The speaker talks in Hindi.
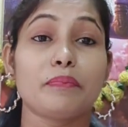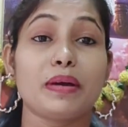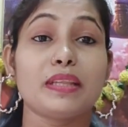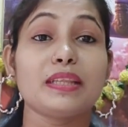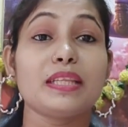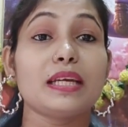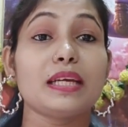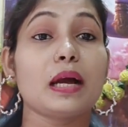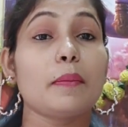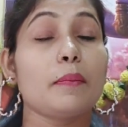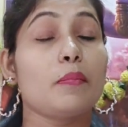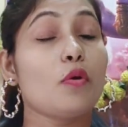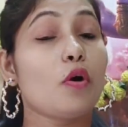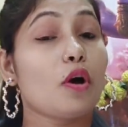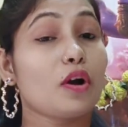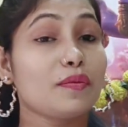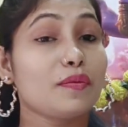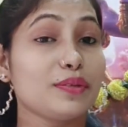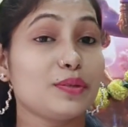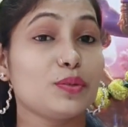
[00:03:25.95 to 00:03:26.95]
मंदिर का
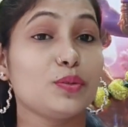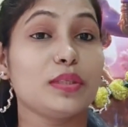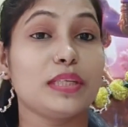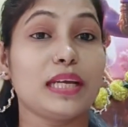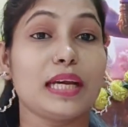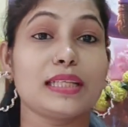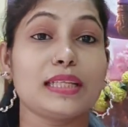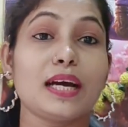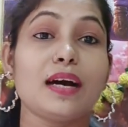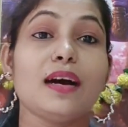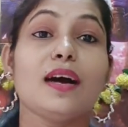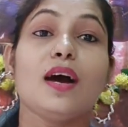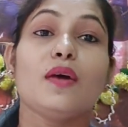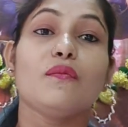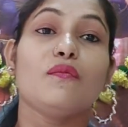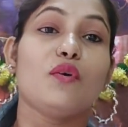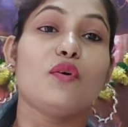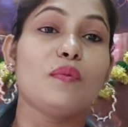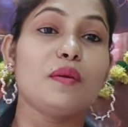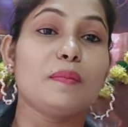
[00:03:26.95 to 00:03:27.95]
ब्लॉग भी शूट किया था
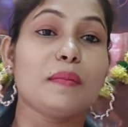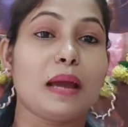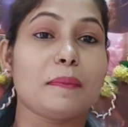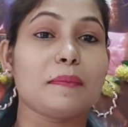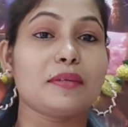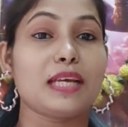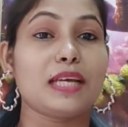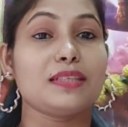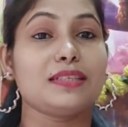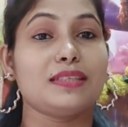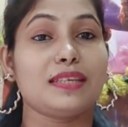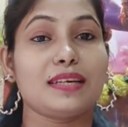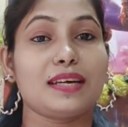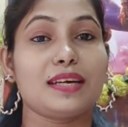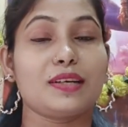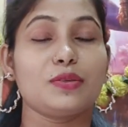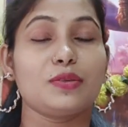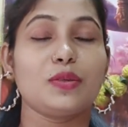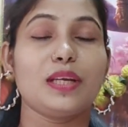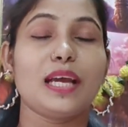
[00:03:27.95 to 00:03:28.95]
वो भी मैं आपके साथ शेयर
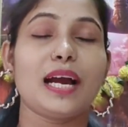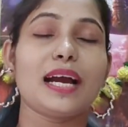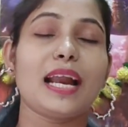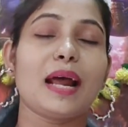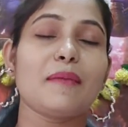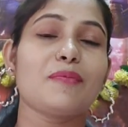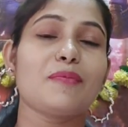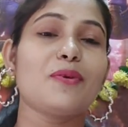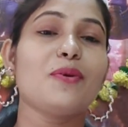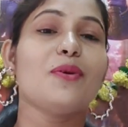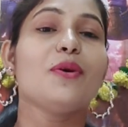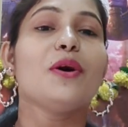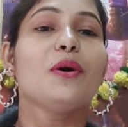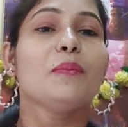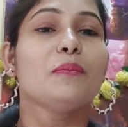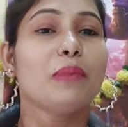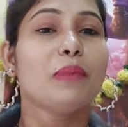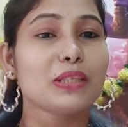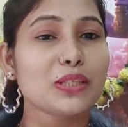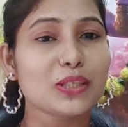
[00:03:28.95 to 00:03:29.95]
कर दूंगी अगर आपको
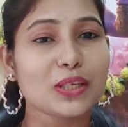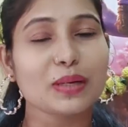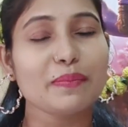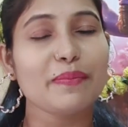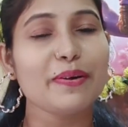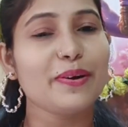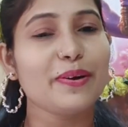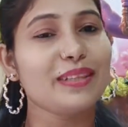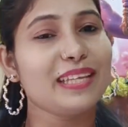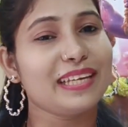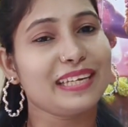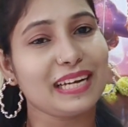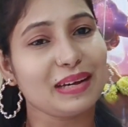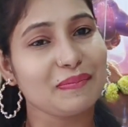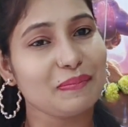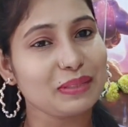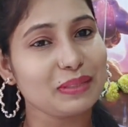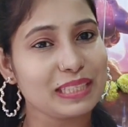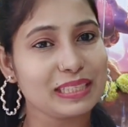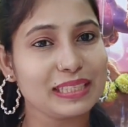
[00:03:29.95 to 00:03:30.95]
बच्चों की वीडियो
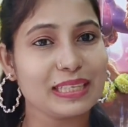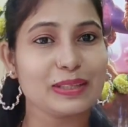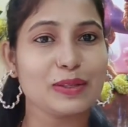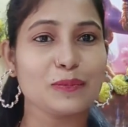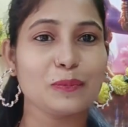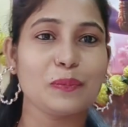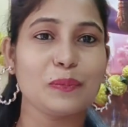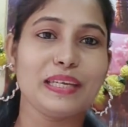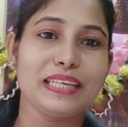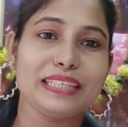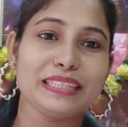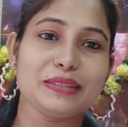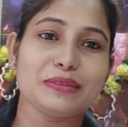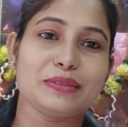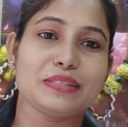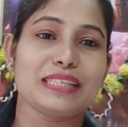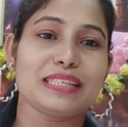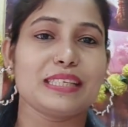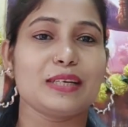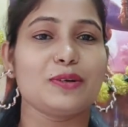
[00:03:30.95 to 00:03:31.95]
देखना पसंद है तो प्लीज़
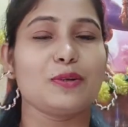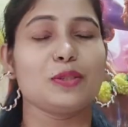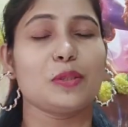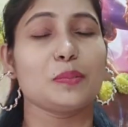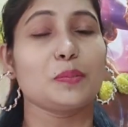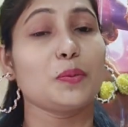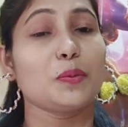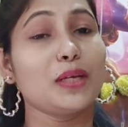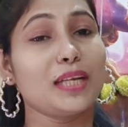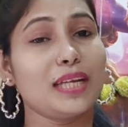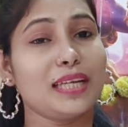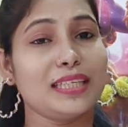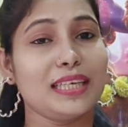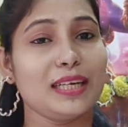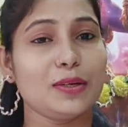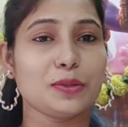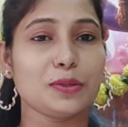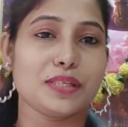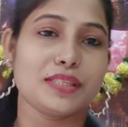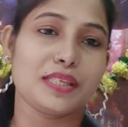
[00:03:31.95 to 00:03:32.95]
उसके चैनल को सपोर्ट
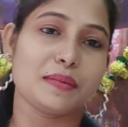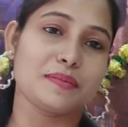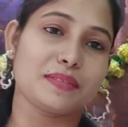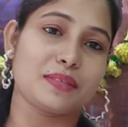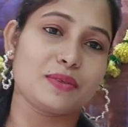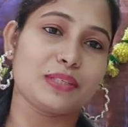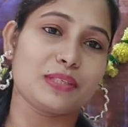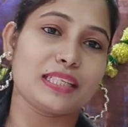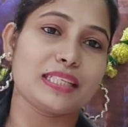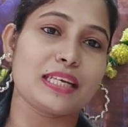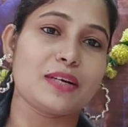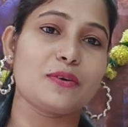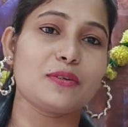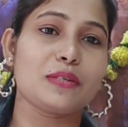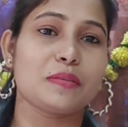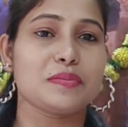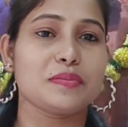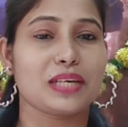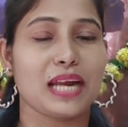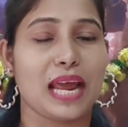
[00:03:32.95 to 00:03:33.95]
कीजिए उसके उसके चैनल
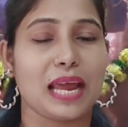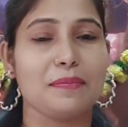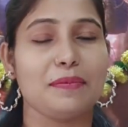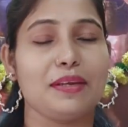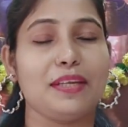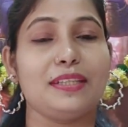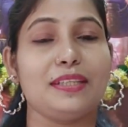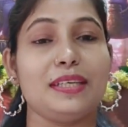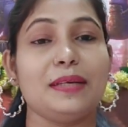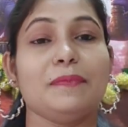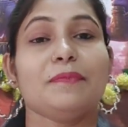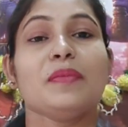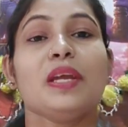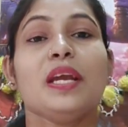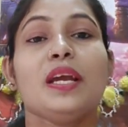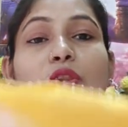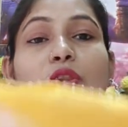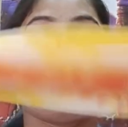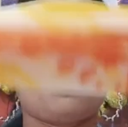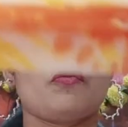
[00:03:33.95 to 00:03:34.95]
को सब्सक्राइब कीजिए
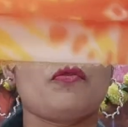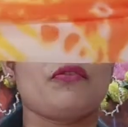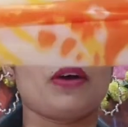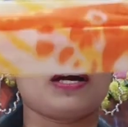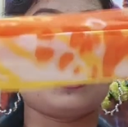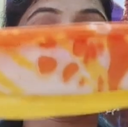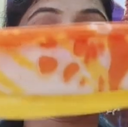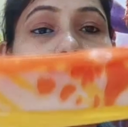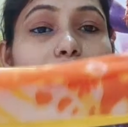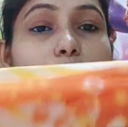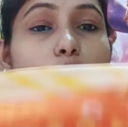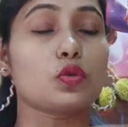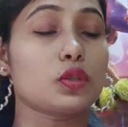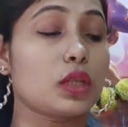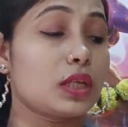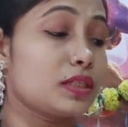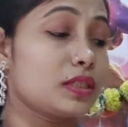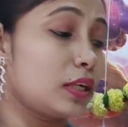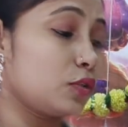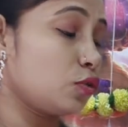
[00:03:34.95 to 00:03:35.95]
तो फर्स्ट ही
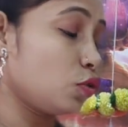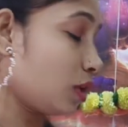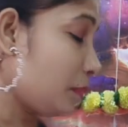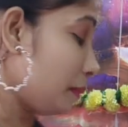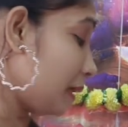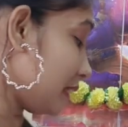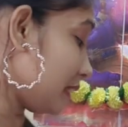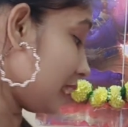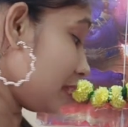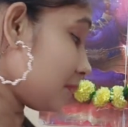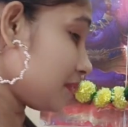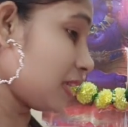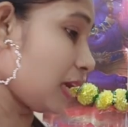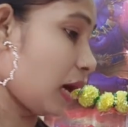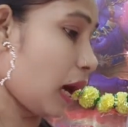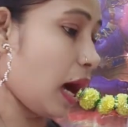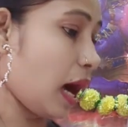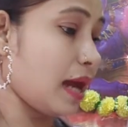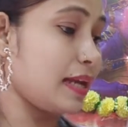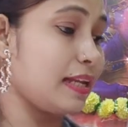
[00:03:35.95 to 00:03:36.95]
कुर्ता सेट जो कि मेरी तरफ
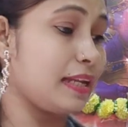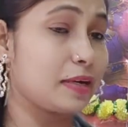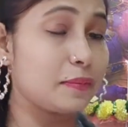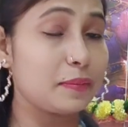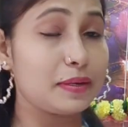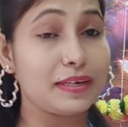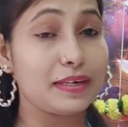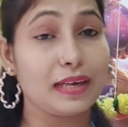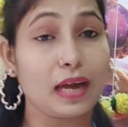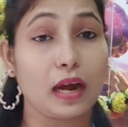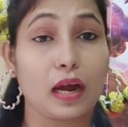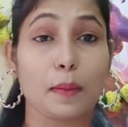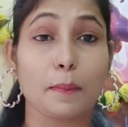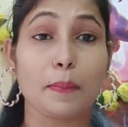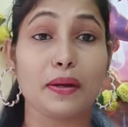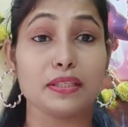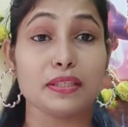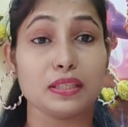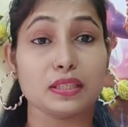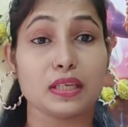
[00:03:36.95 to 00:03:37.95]
से हाल ही रिकमेंडेड है अगर
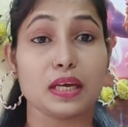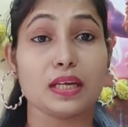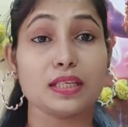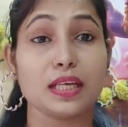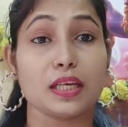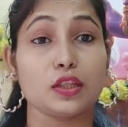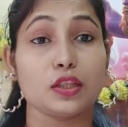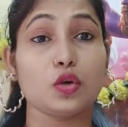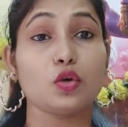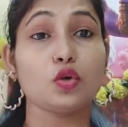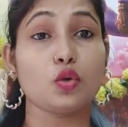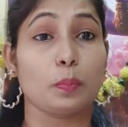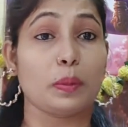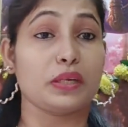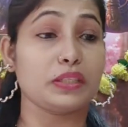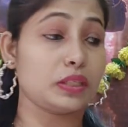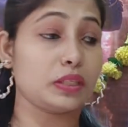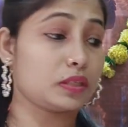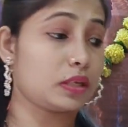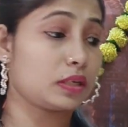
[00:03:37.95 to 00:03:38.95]
आप परचेज करना चाहते हो तो
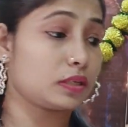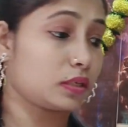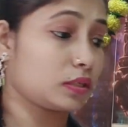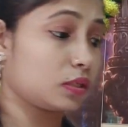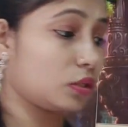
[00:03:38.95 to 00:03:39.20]
परचेज कर